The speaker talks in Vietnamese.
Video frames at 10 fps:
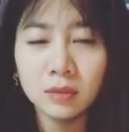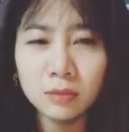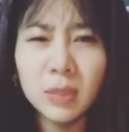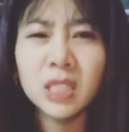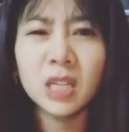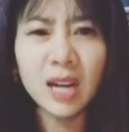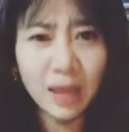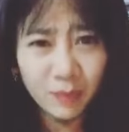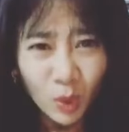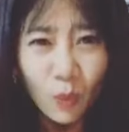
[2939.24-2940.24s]
mình cứ
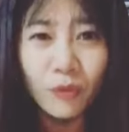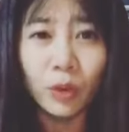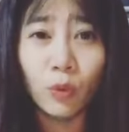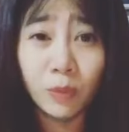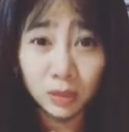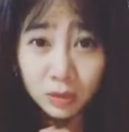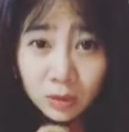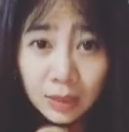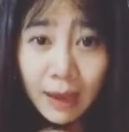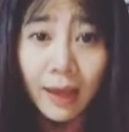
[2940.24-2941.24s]
làm tốt việc của mình trước
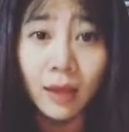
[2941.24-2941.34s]
đi đã